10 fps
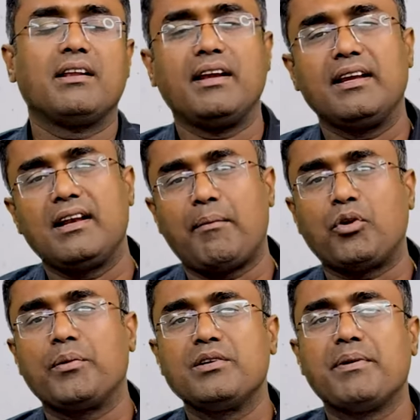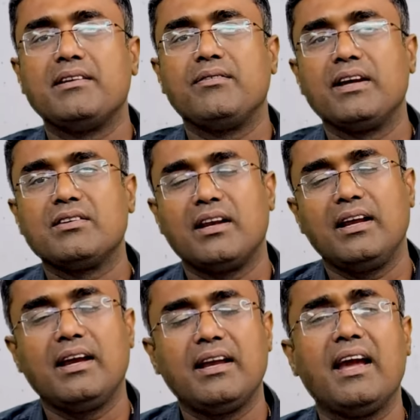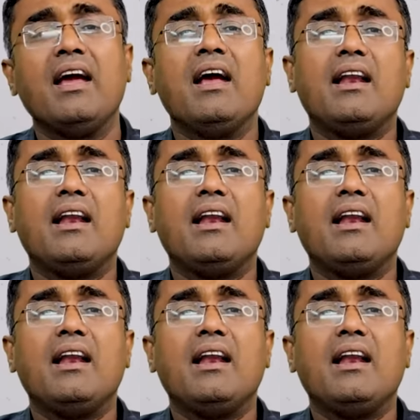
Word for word: देते हैं ये लैपटॉप की स्पेसिफिकेशन है यही है